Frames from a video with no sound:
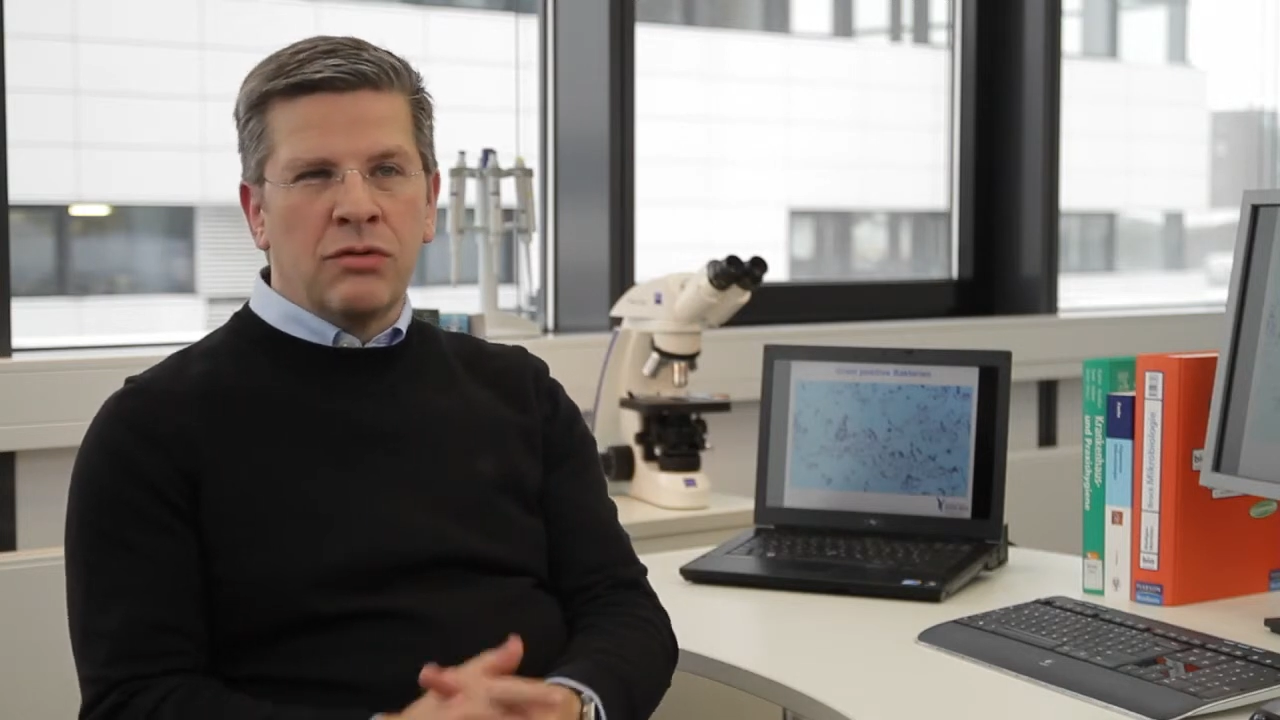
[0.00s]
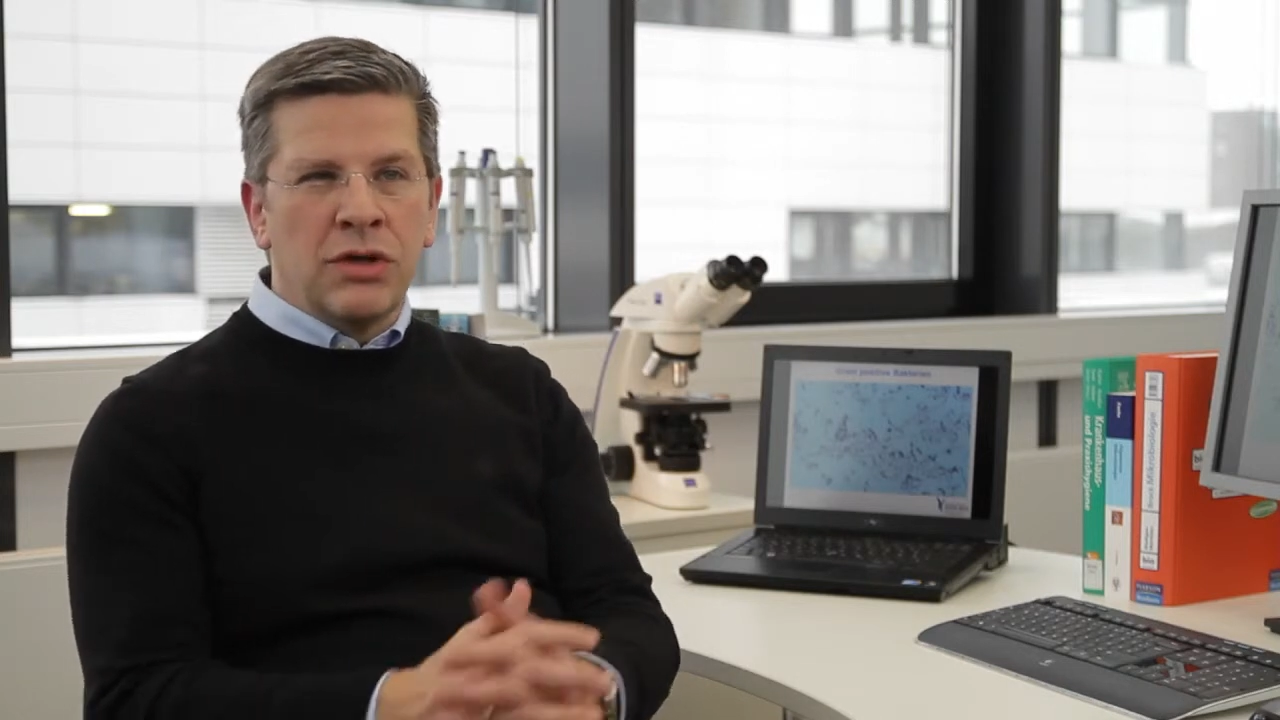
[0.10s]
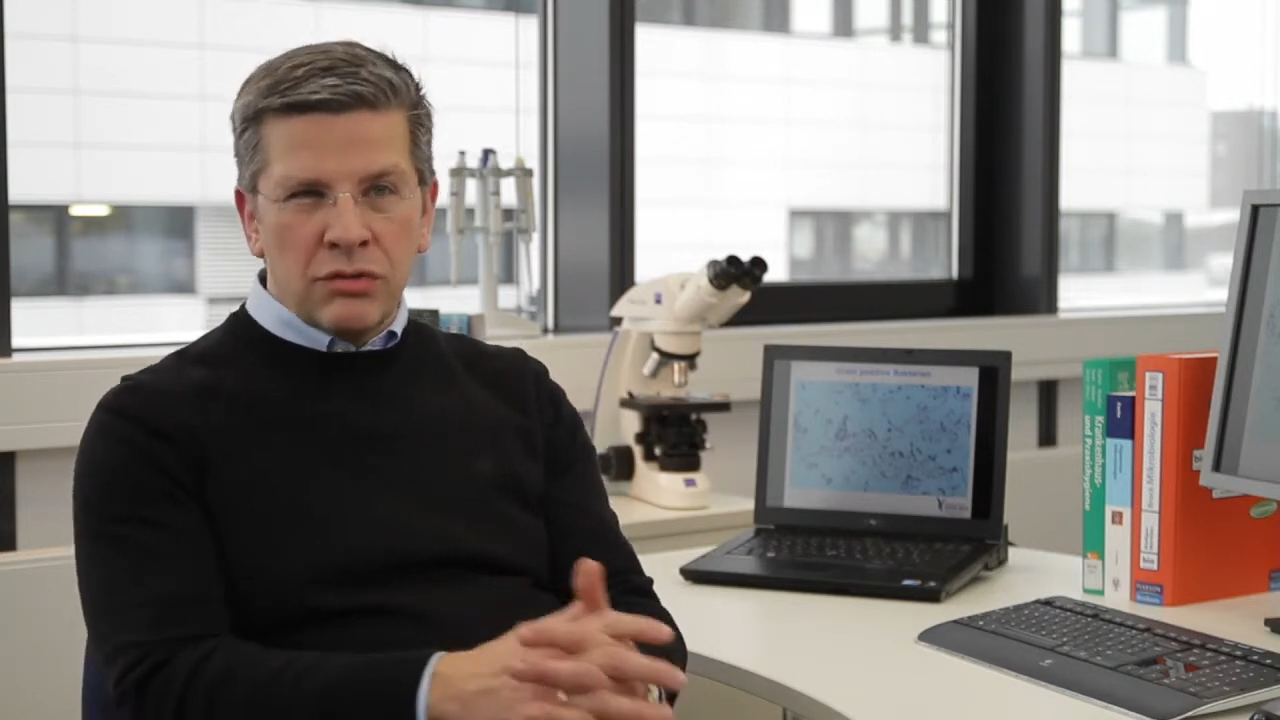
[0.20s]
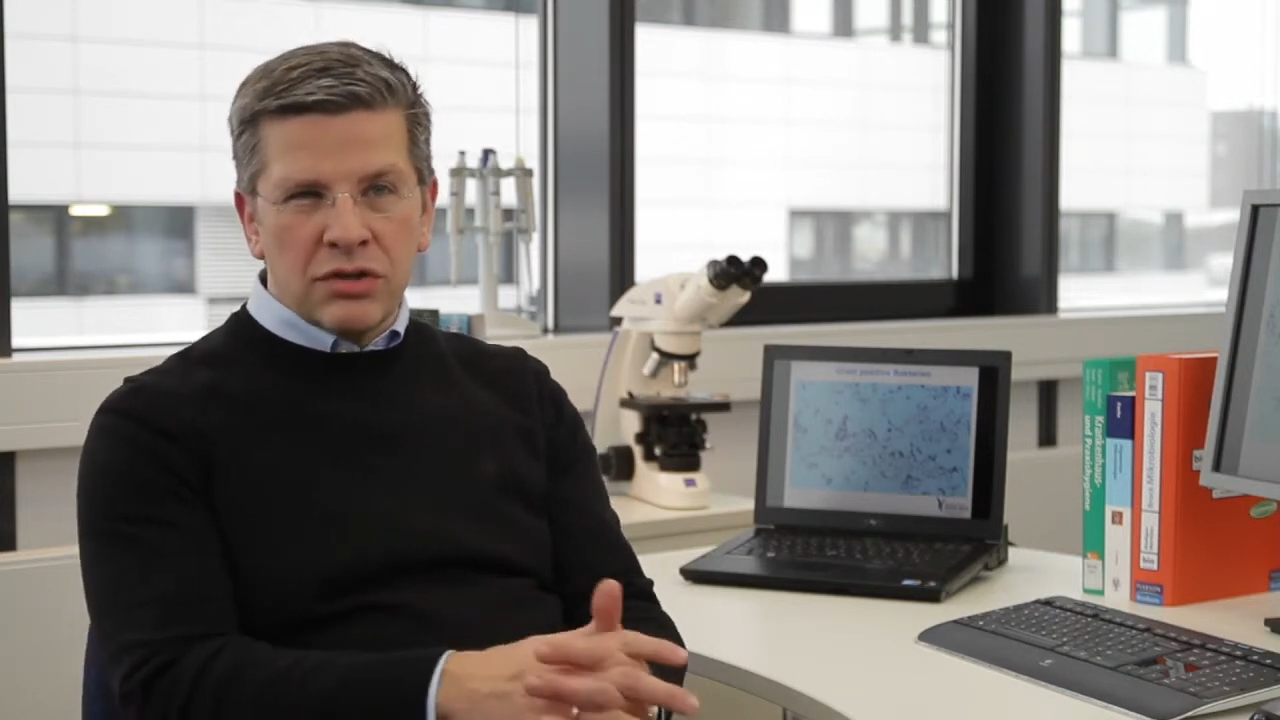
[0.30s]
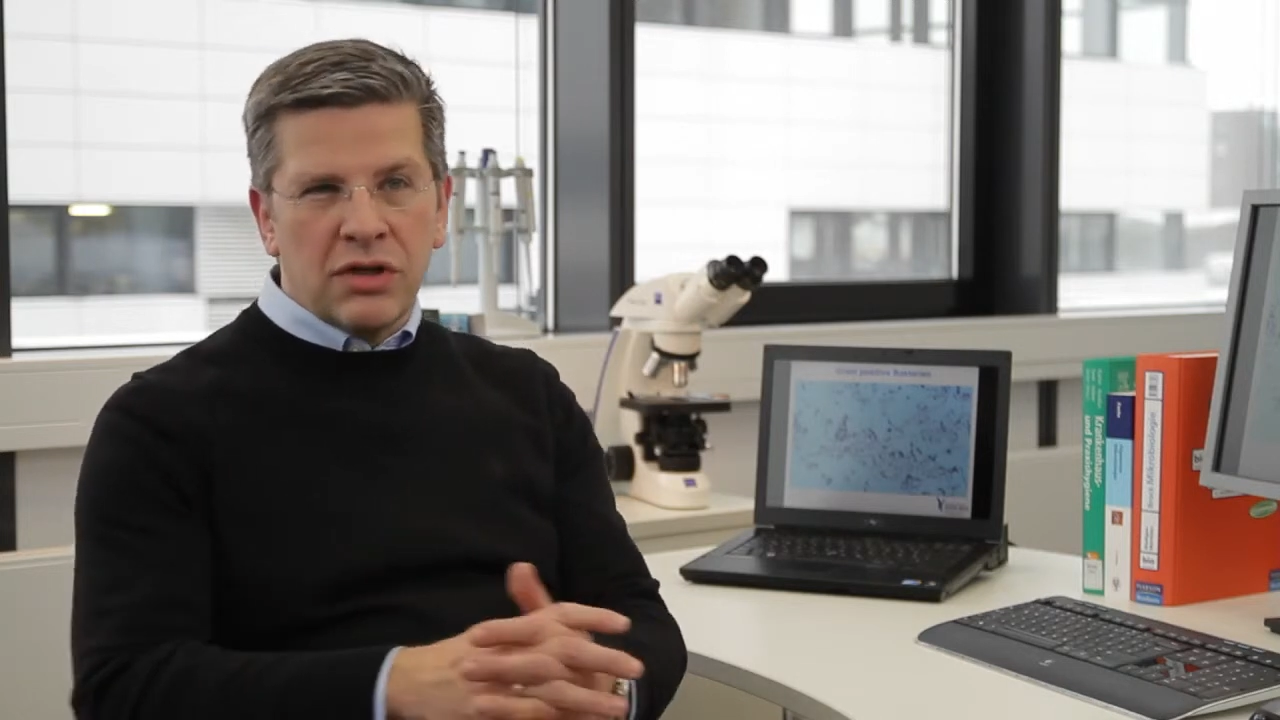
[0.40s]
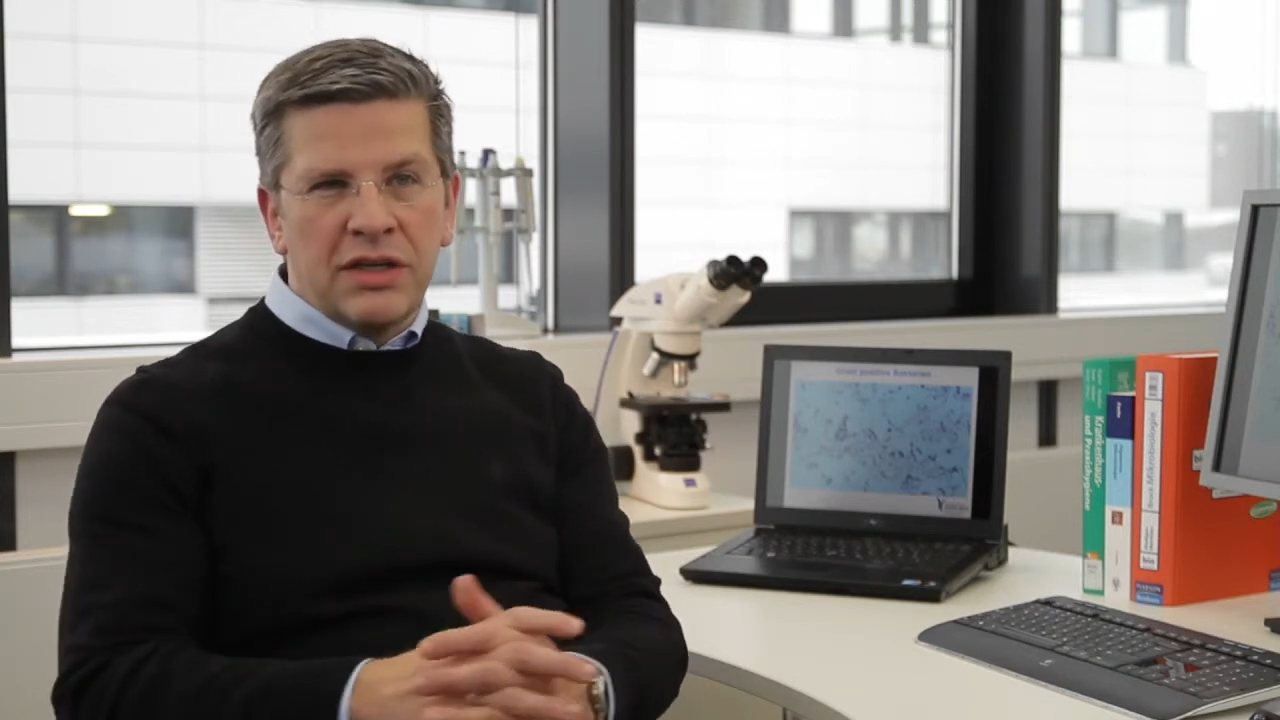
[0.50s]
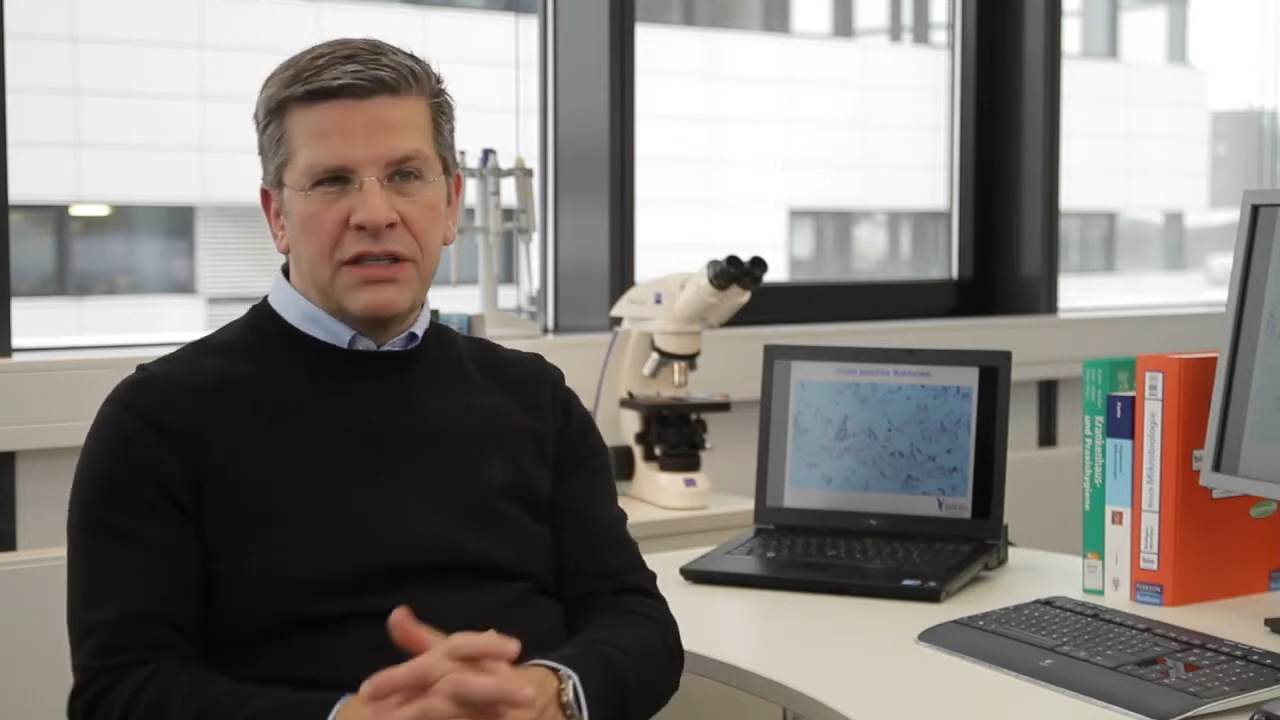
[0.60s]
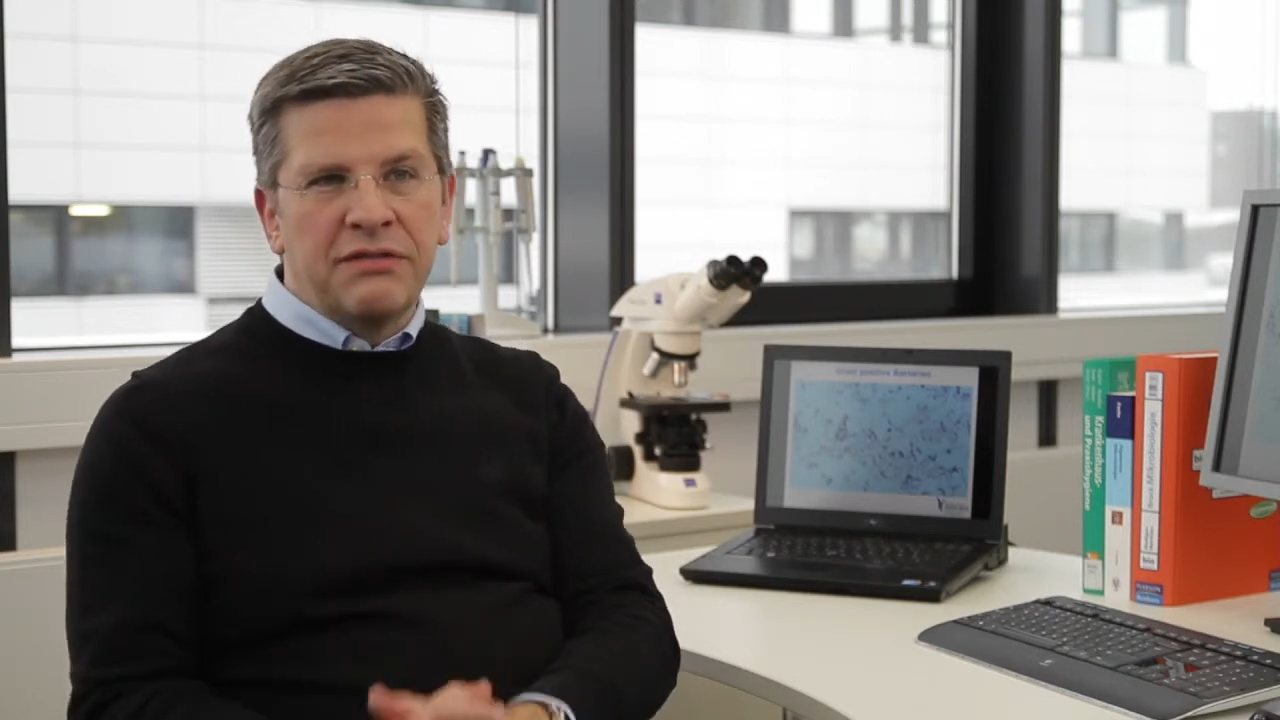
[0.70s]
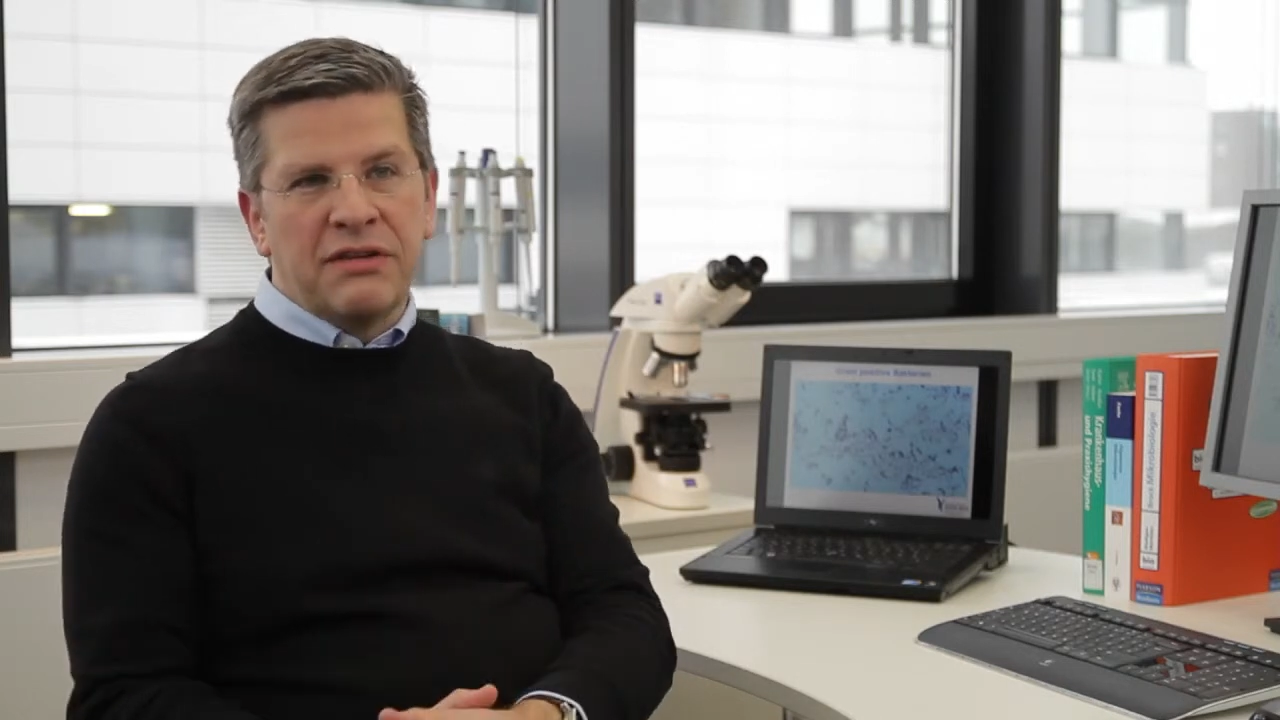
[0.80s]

oder nur solche